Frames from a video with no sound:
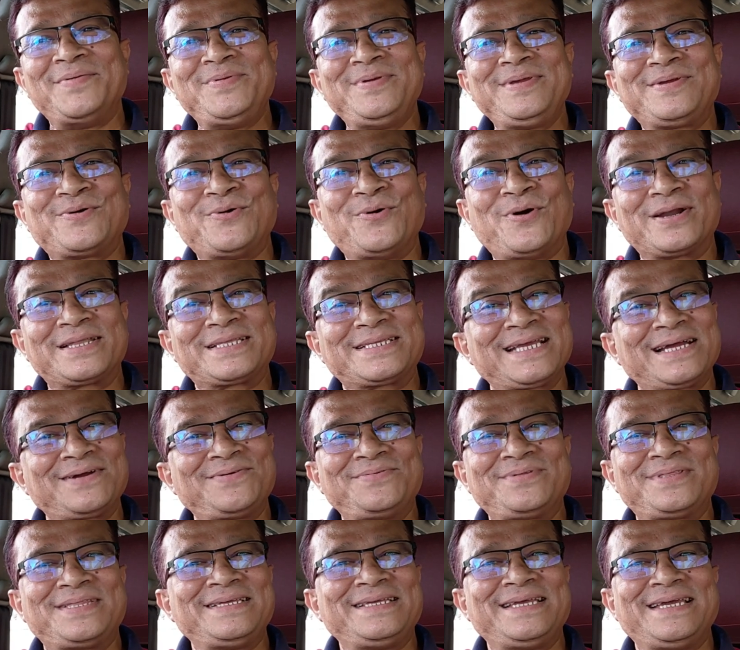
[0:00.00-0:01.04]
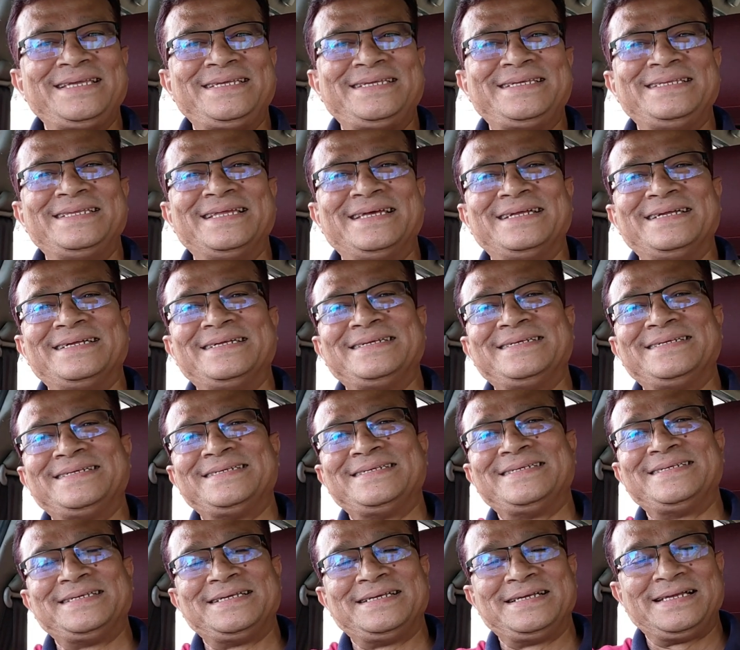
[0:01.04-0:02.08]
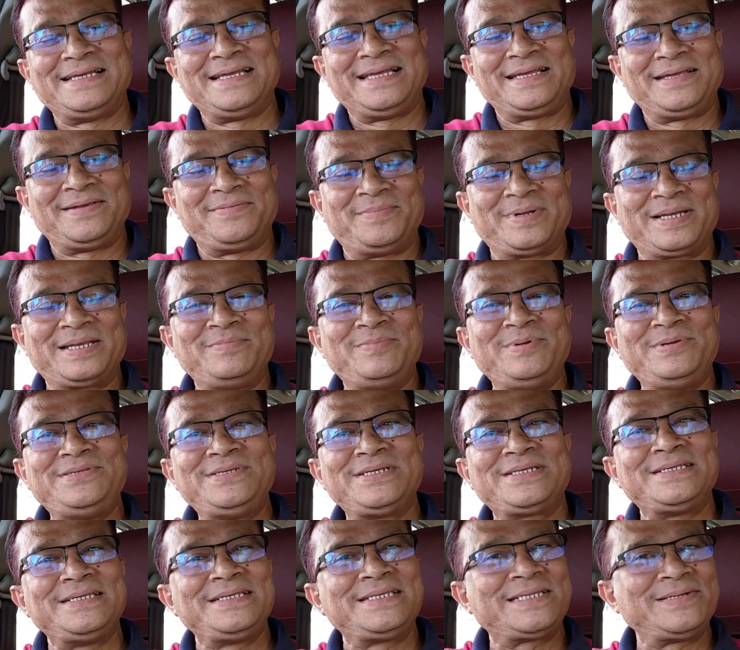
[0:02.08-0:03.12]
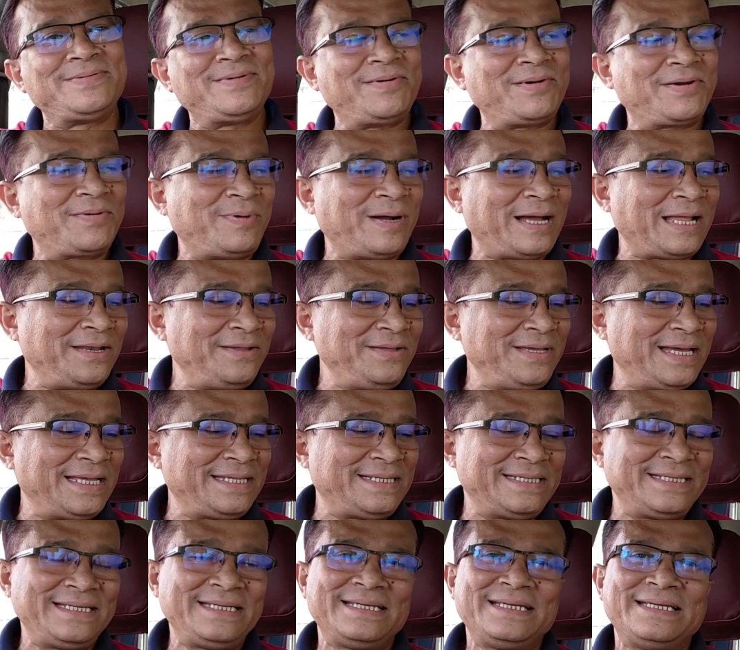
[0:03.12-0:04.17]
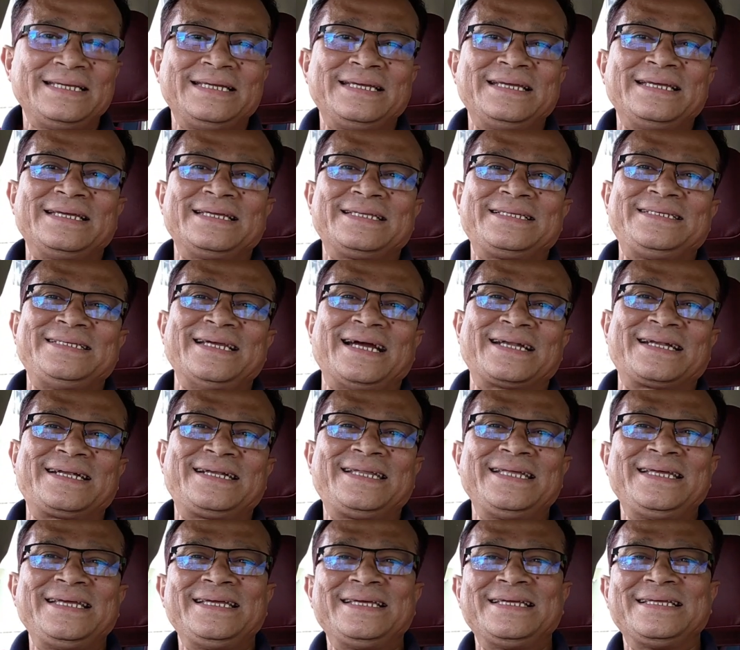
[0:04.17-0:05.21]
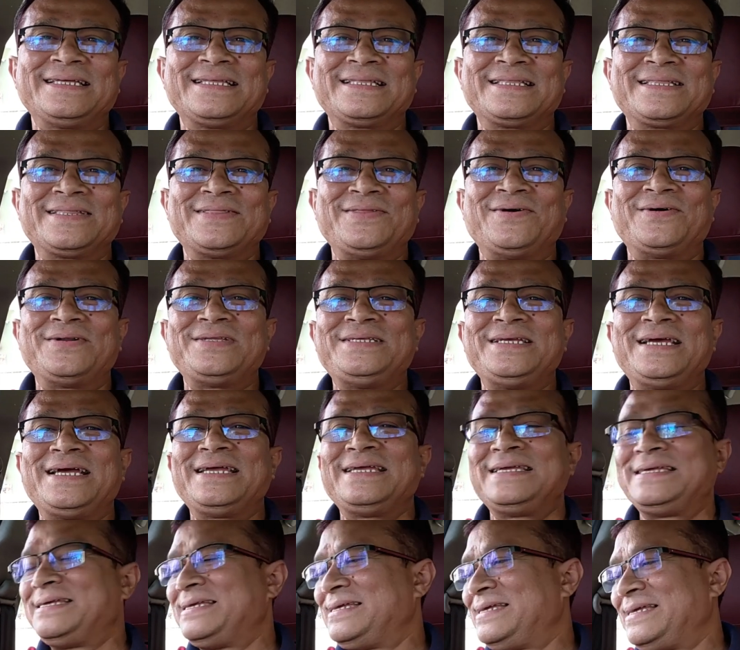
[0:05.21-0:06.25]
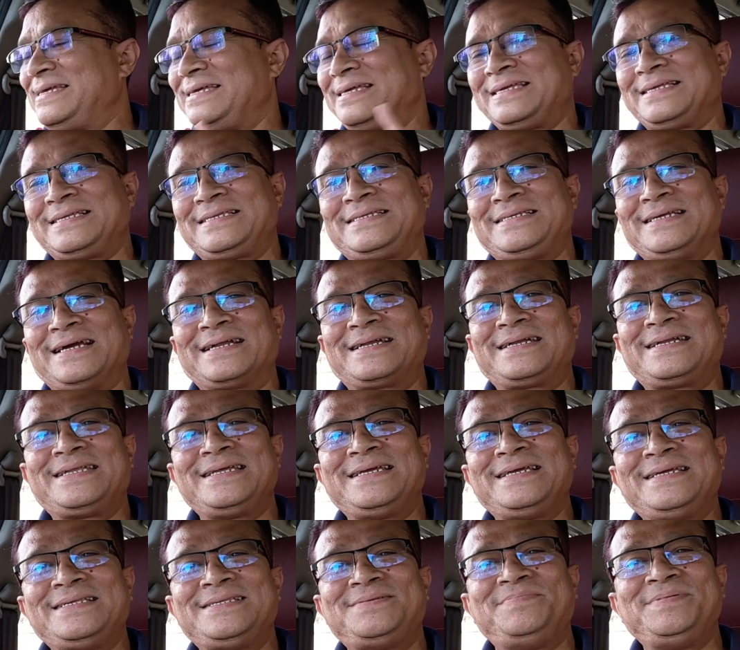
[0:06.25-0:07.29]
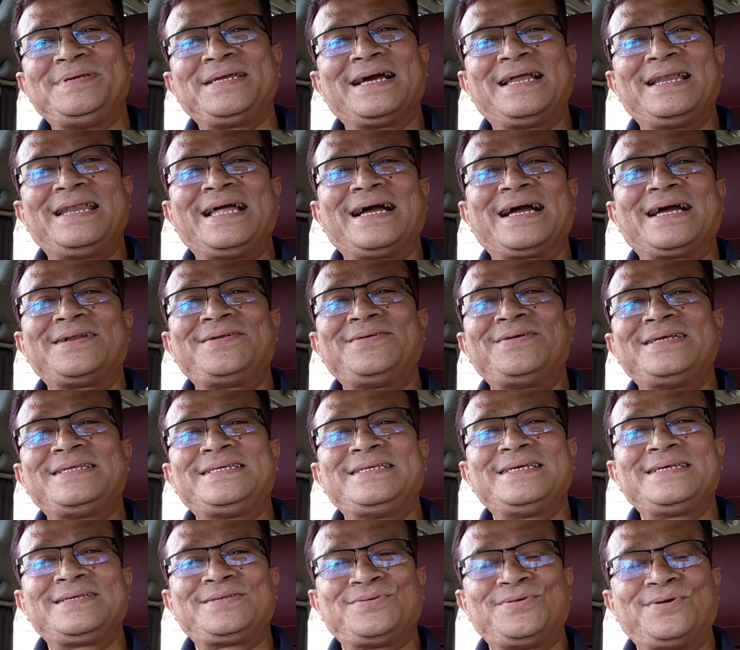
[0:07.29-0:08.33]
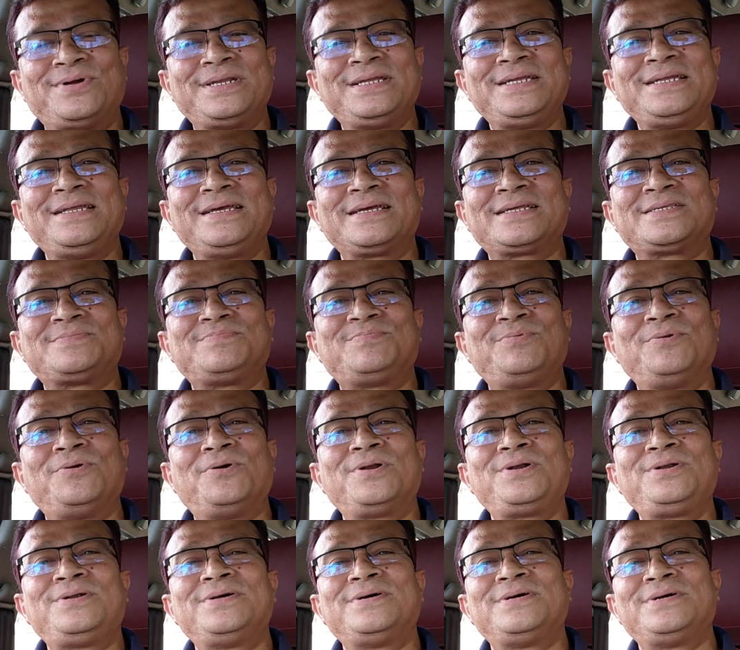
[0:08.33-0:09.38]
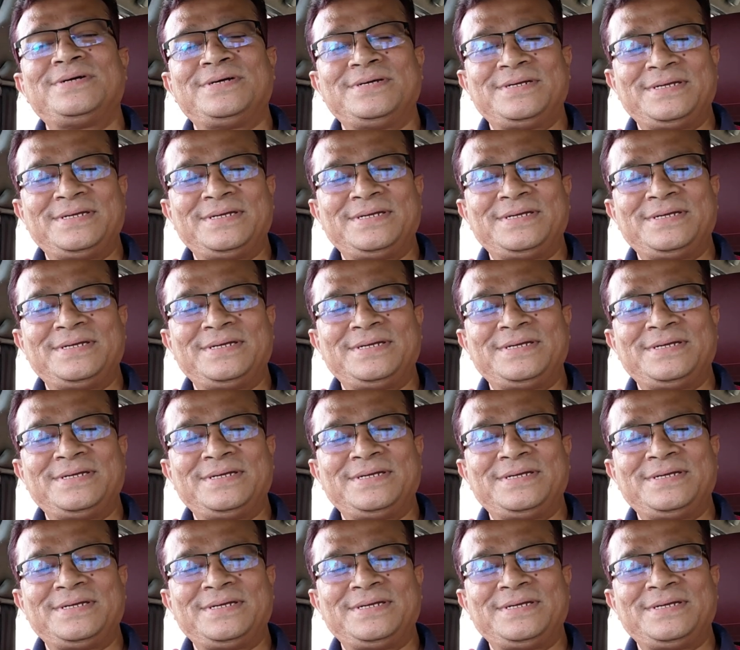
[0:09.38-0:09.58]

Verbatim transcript: আমি খরচা করতে চাইছি না মানে মিউজিক সিস্টেম আমার ভালোই আছে চারটে দরজায় চারটে স্পিকার লাগানো আছে সনির এক্সপ্লোড